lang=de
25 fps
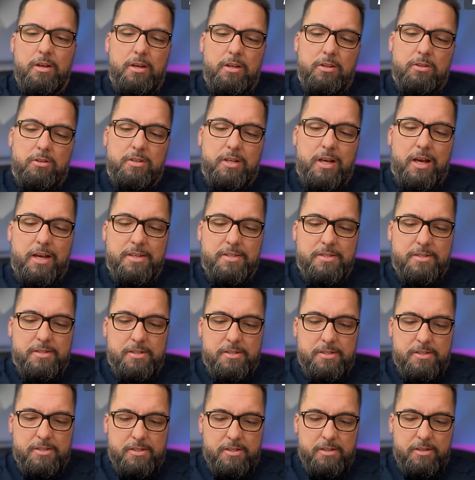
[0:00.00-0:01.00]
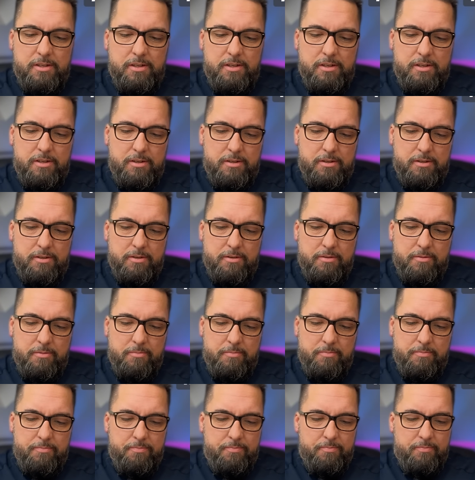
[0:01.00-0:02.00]
Dort heißt es
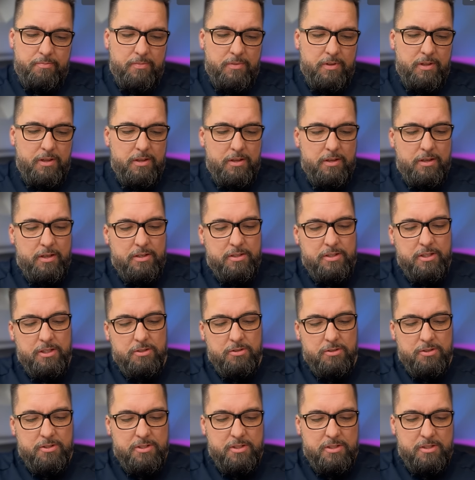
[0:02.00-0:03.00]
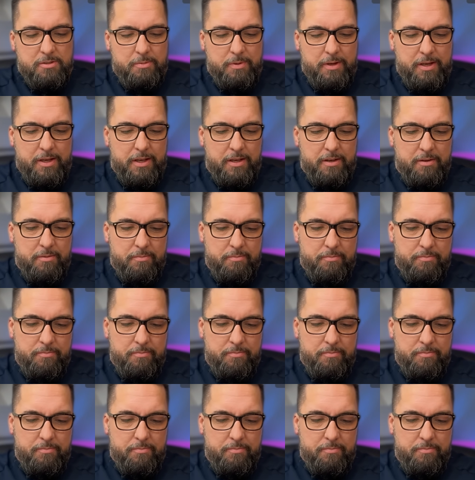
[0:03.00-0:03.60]
in Titus 2